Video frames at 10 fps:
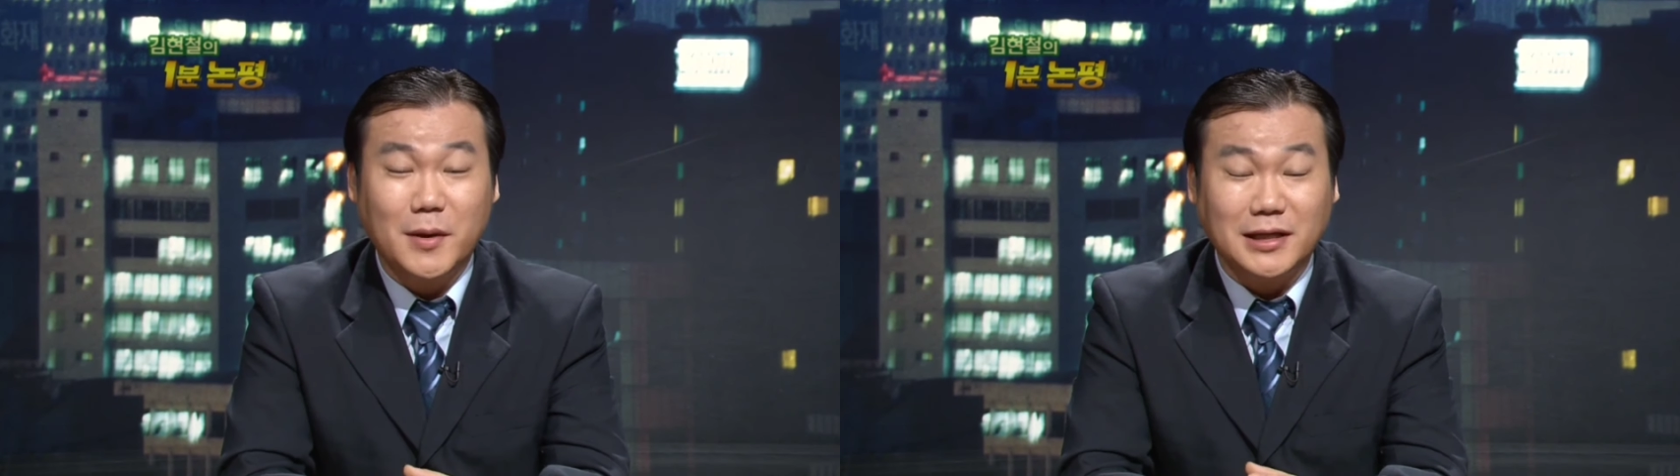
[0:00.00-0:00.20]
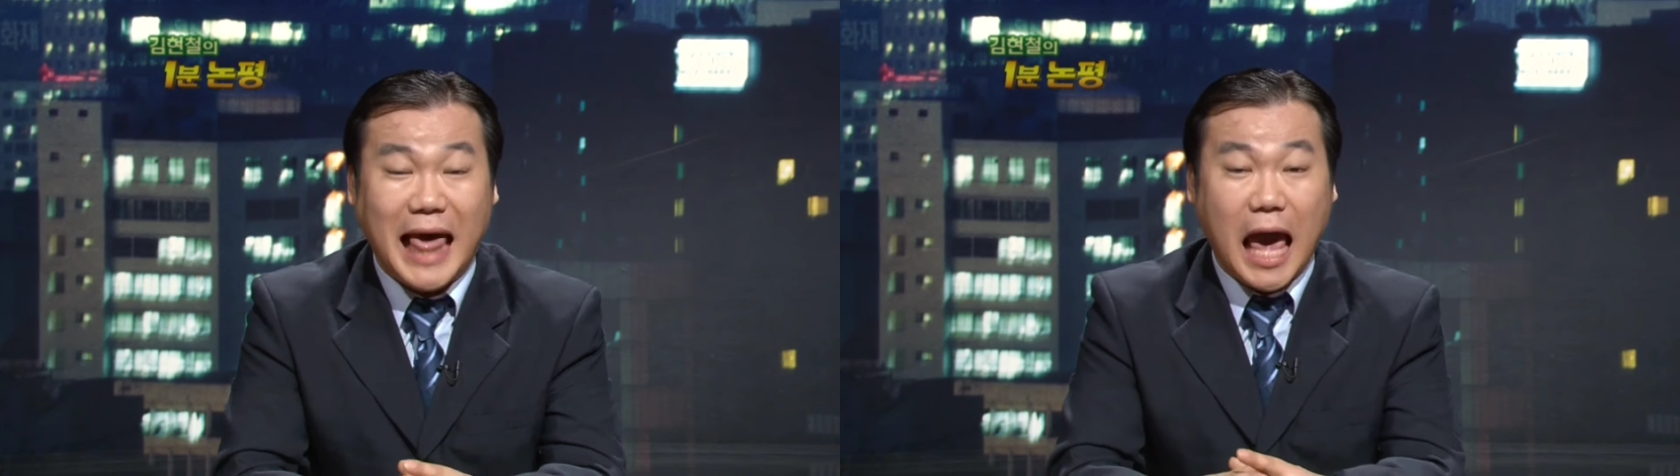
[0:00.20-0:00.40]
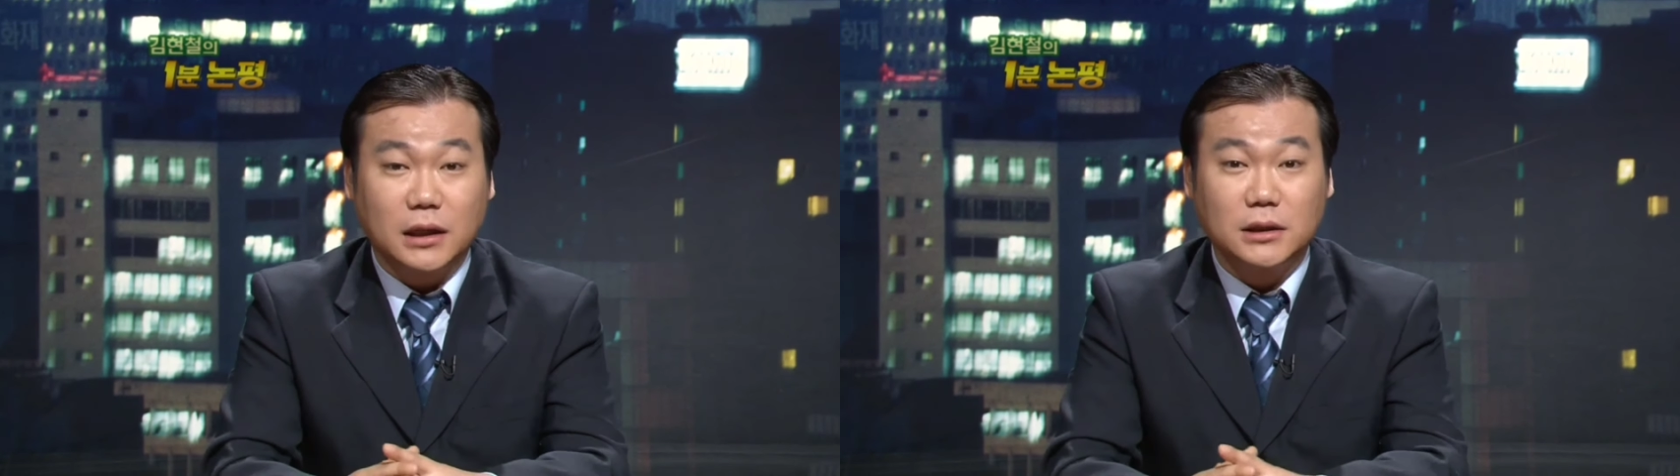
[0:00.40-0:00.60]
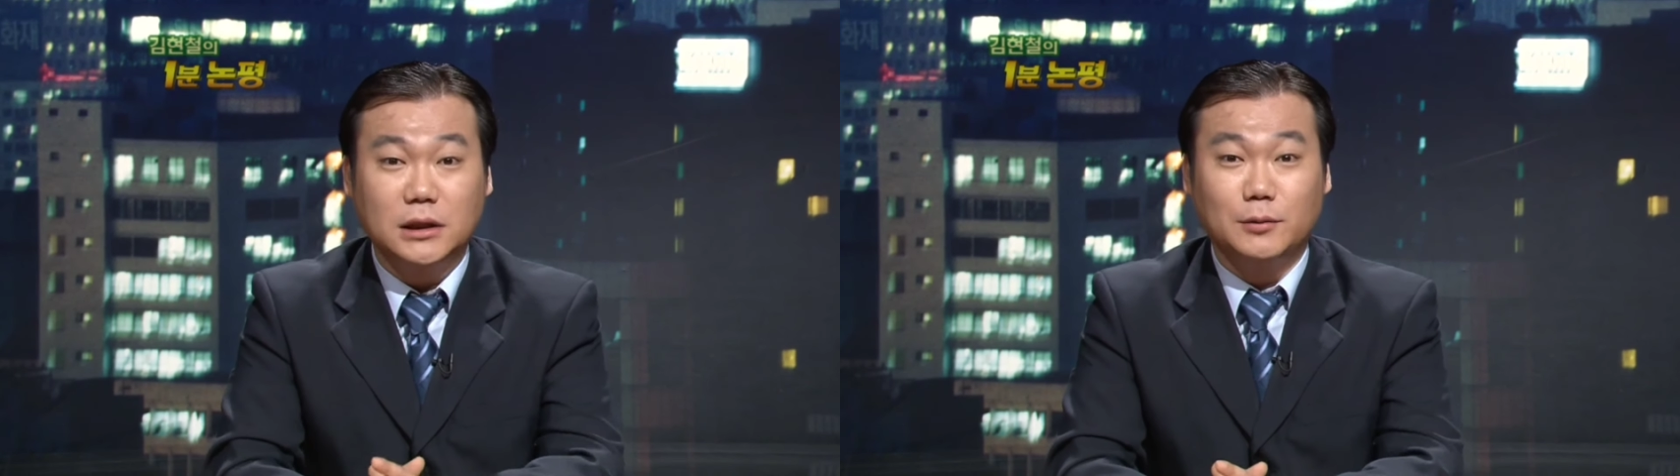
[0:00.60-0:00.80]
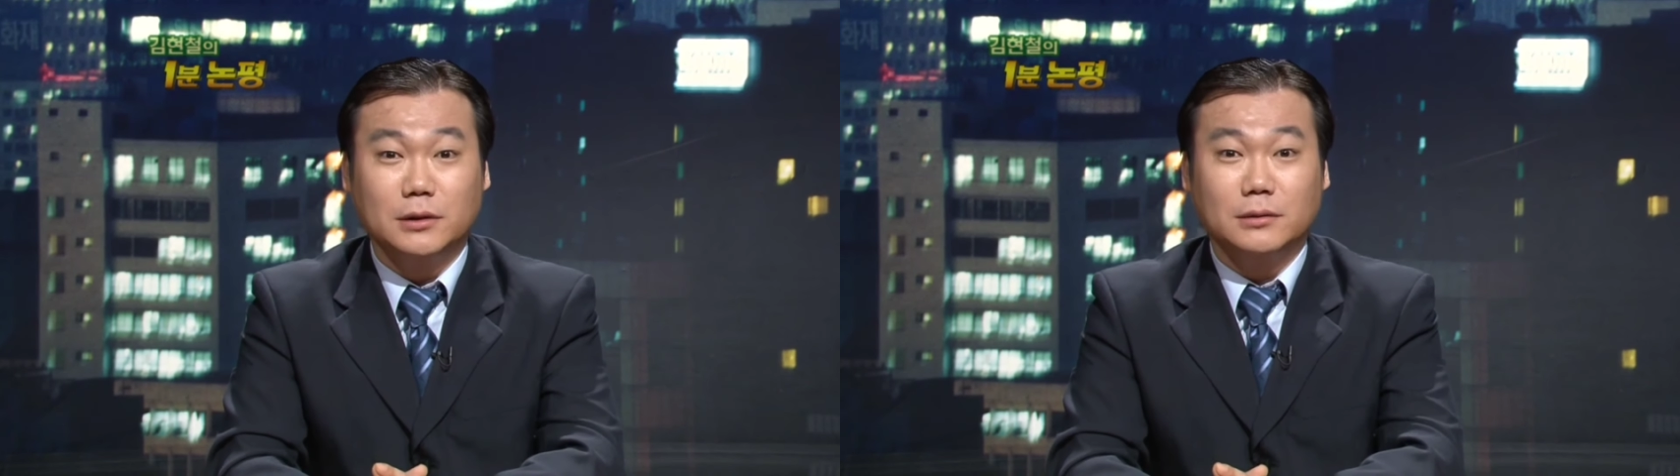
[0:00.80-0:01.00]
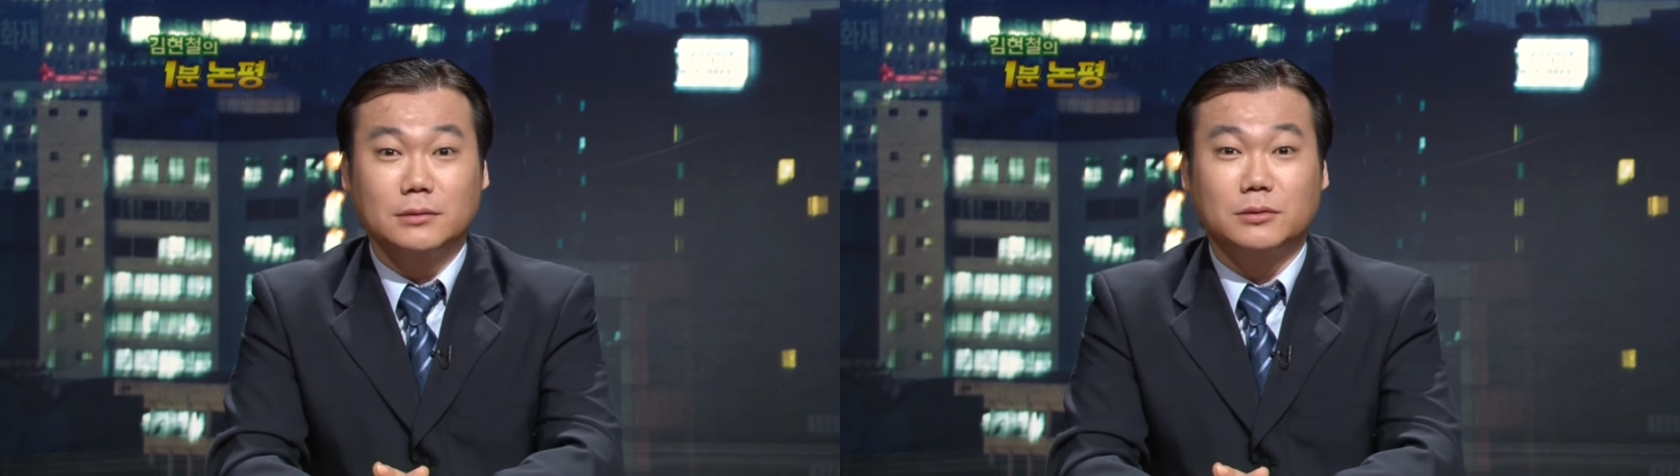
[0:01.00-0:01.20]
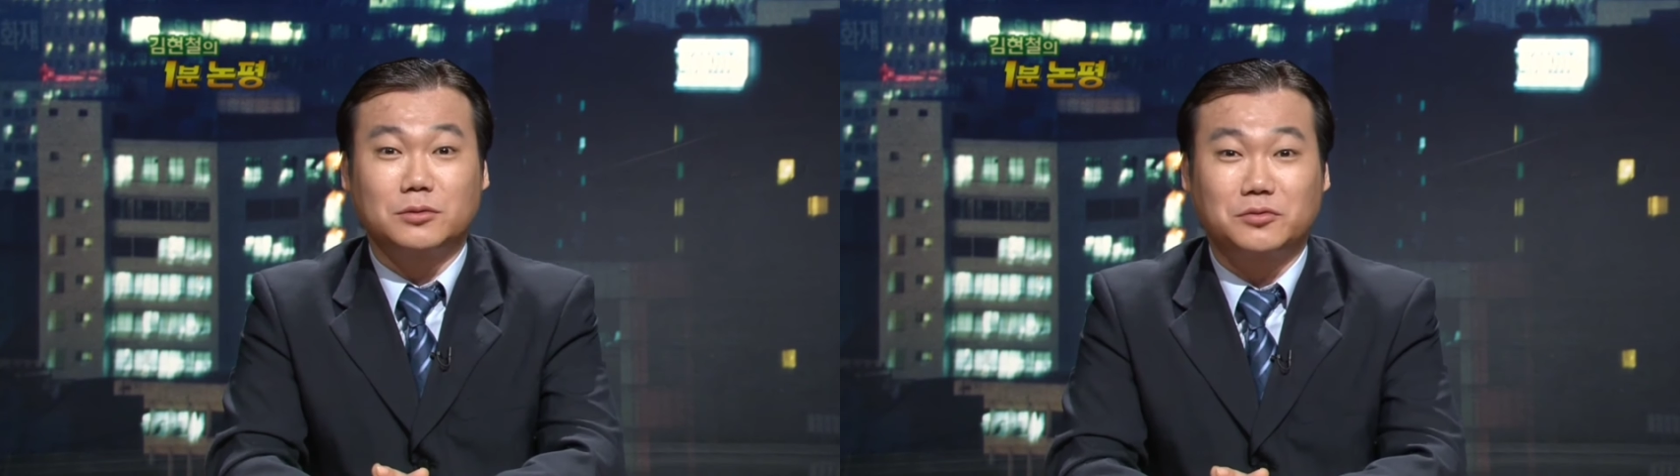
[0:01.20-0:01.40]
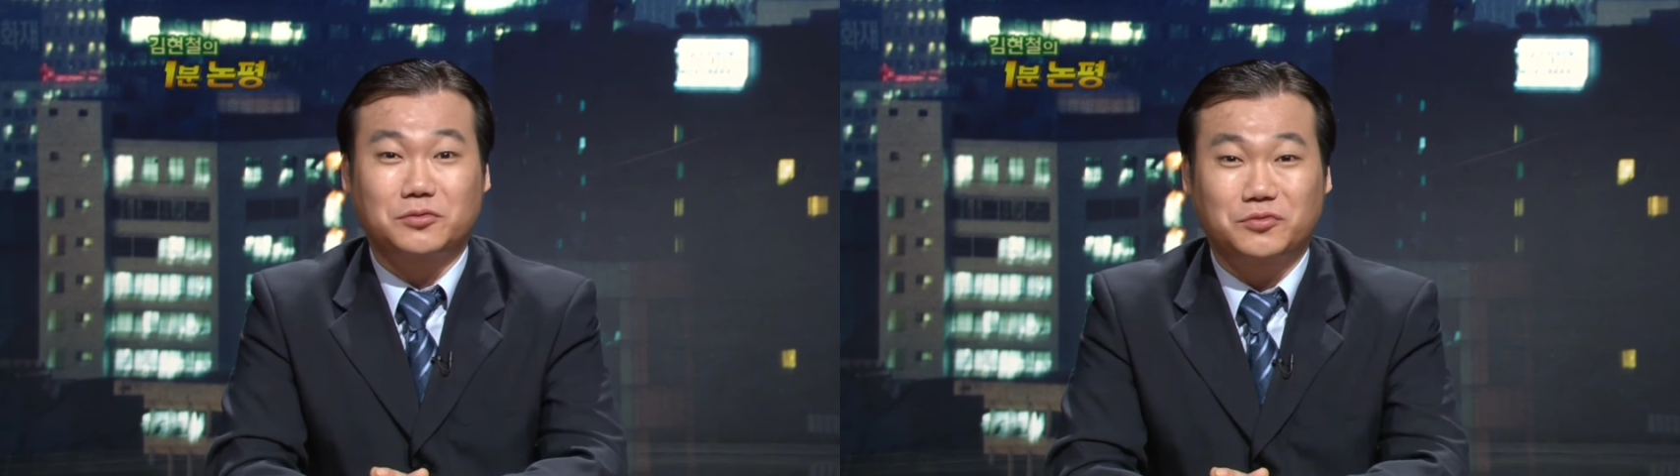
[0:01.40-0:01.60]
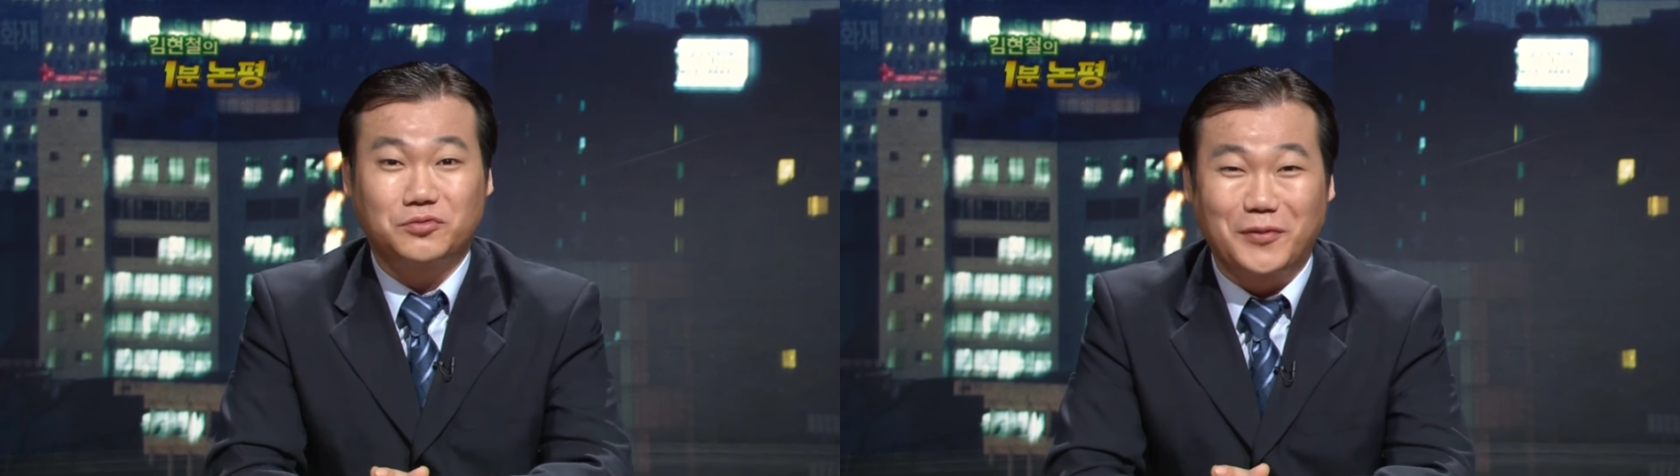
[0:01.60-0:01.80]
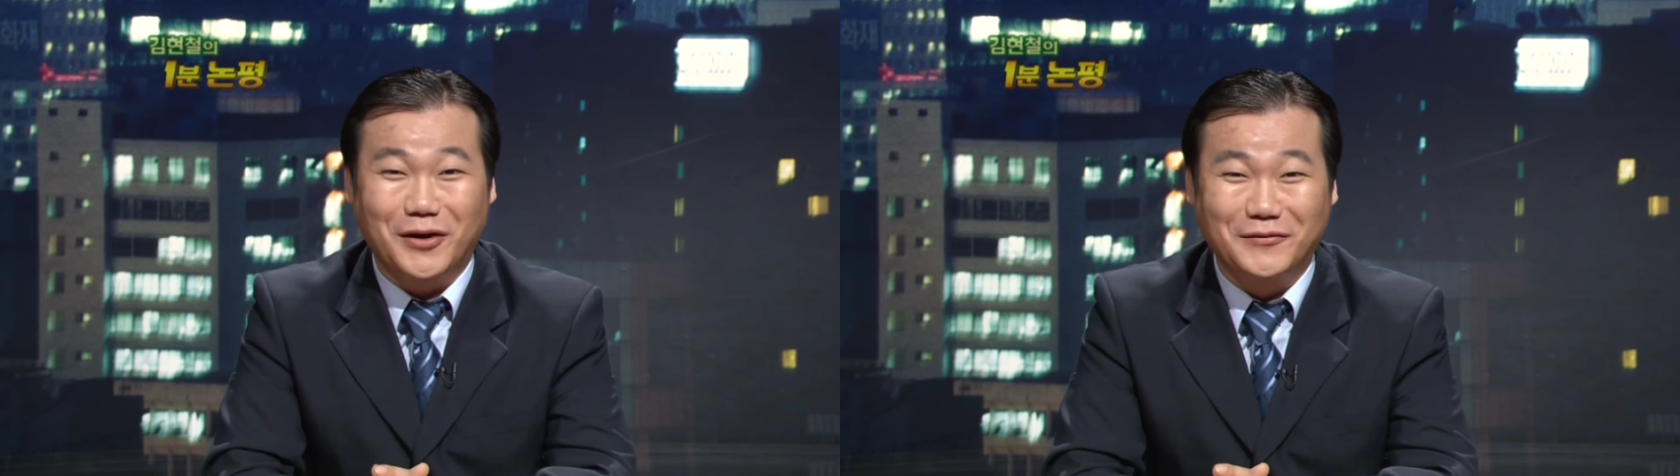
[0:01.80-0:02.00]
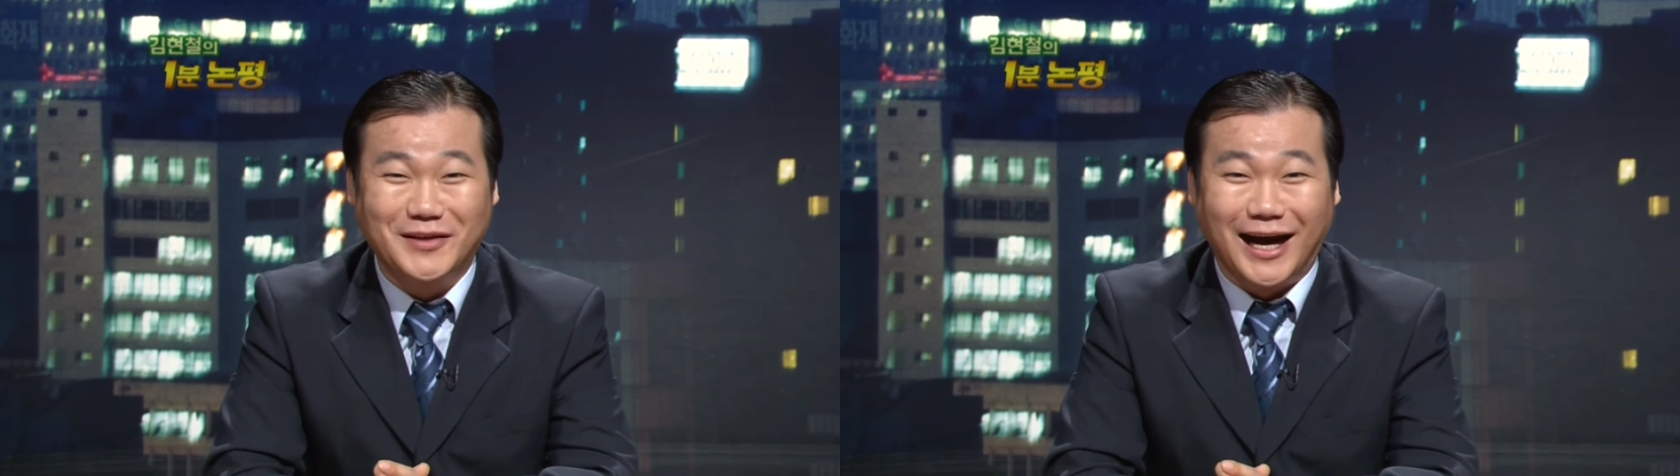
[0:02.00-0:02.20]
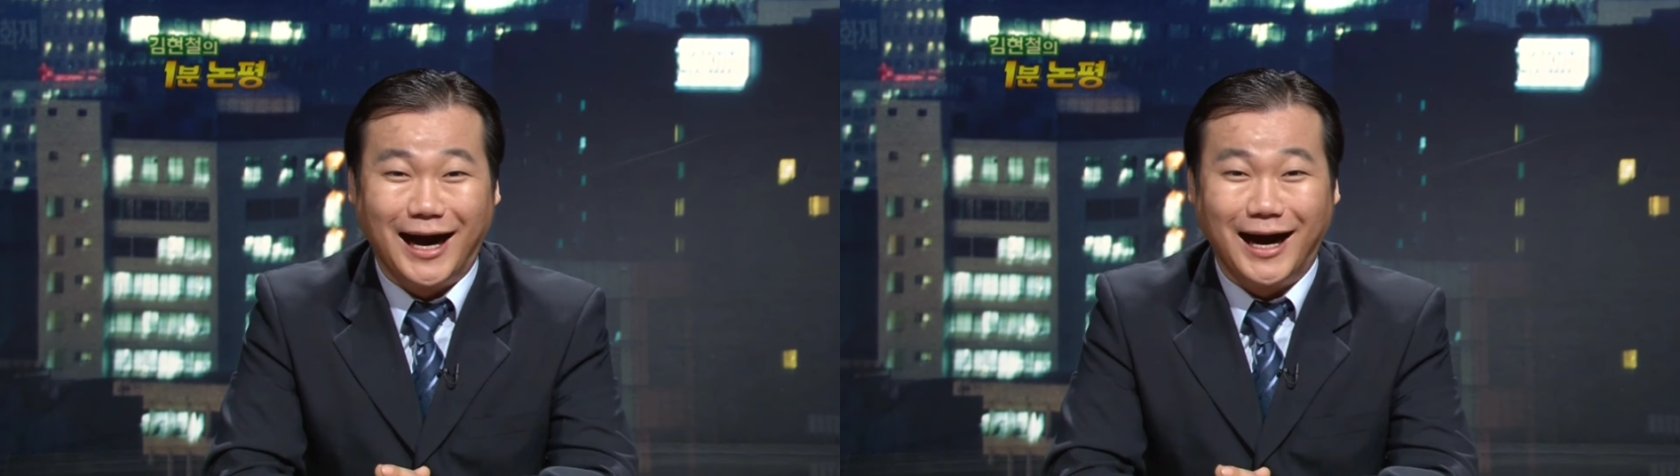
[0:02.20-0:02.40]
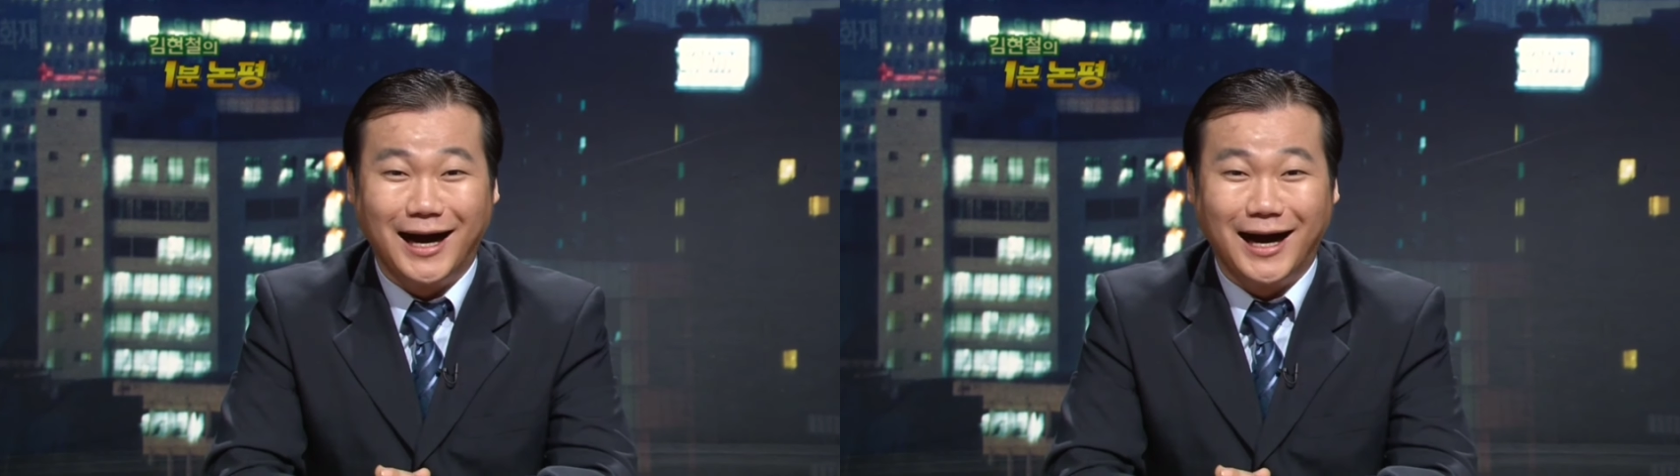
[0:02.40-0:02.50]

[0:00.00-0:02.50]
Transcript: 김하철아 1분 도병입니다